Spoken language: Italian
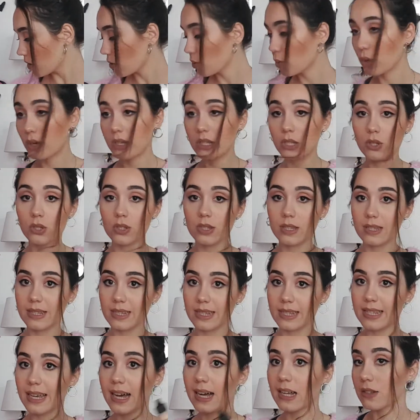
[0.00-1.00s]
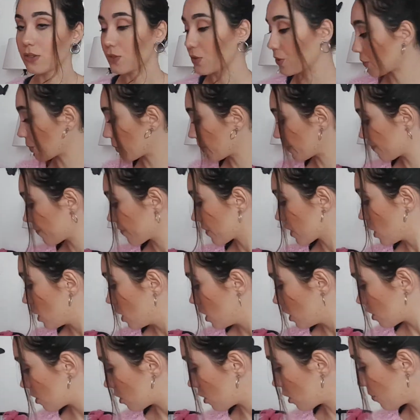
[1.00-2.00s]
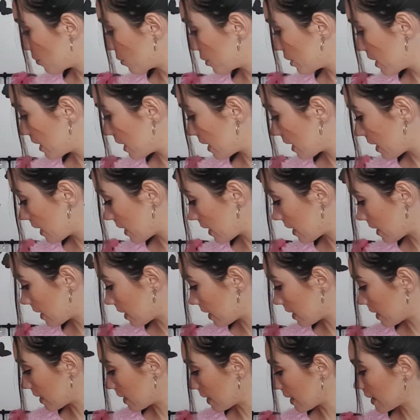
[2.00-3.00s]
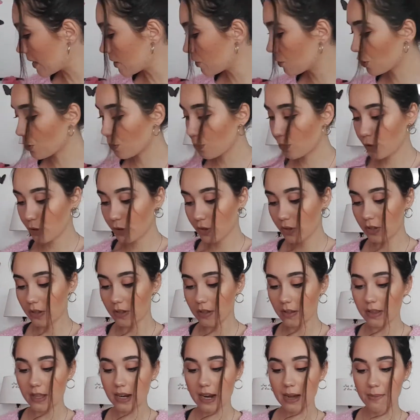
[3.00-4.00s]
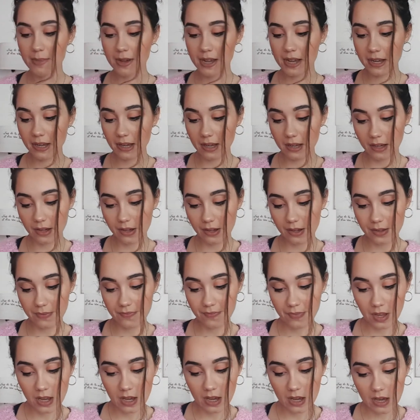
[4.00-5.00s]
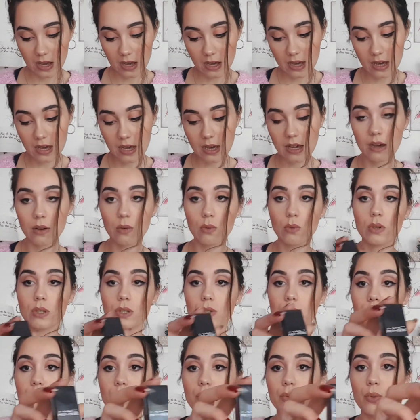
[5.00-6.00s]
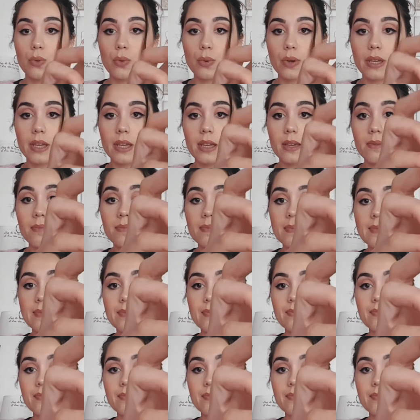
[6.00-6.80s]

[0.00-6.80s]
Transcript: questo senz'altro. Dopodiché uh, altro prodotto della MAC è questo qui,